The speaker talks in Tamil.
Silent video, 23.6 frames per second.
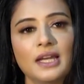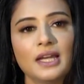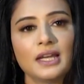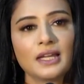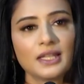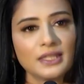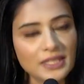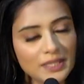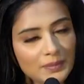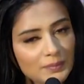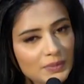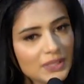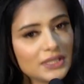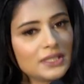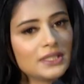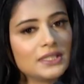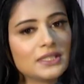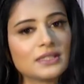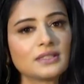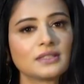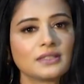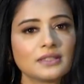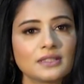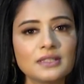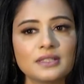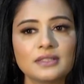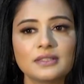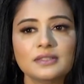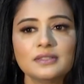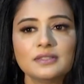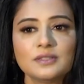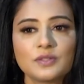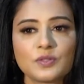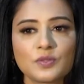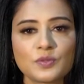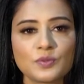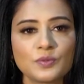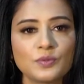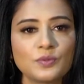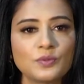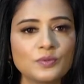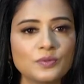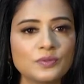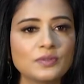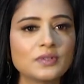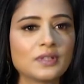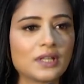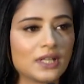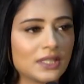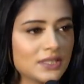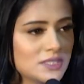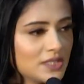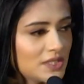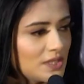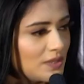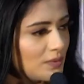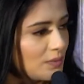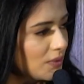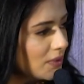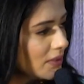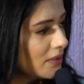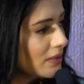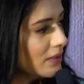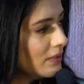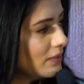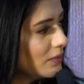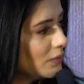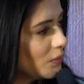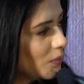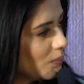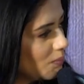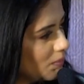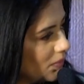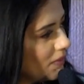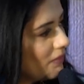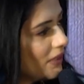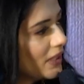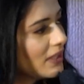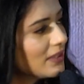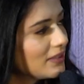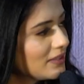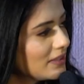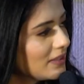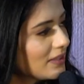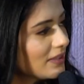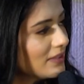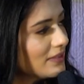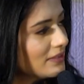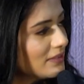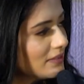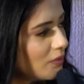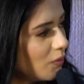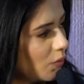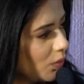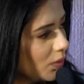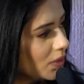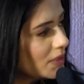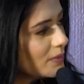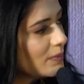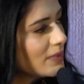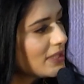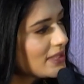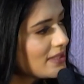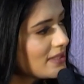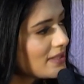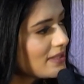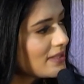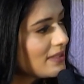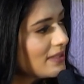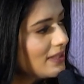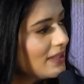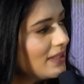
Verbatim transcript: அண்ட் அதே மாதிரி எடுத்திருக்காரு ஸோ ராஜேஷ் அவங்களுக்கு ரொம்ப வாழ்த்துக்கிறேன் ஆல் தி பெஸ்ட்